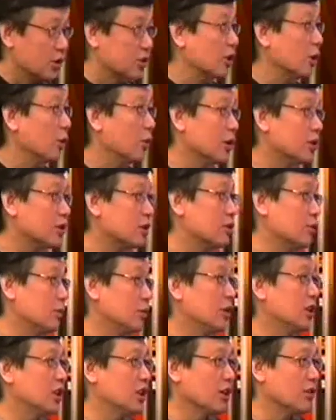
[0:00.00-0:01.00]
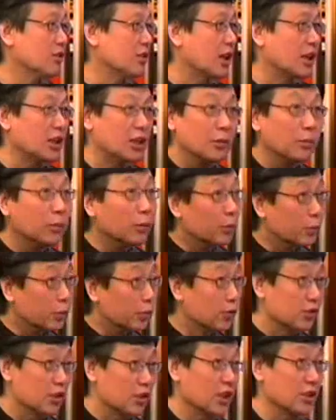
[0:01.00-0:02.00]
有的社会秩序的挑战，一
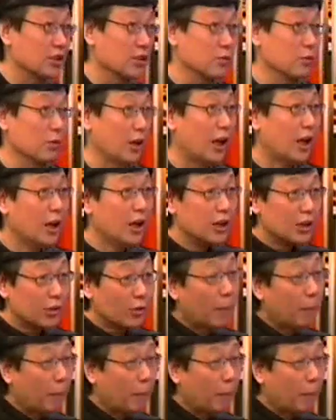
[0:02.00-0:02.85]
步步都显示出来。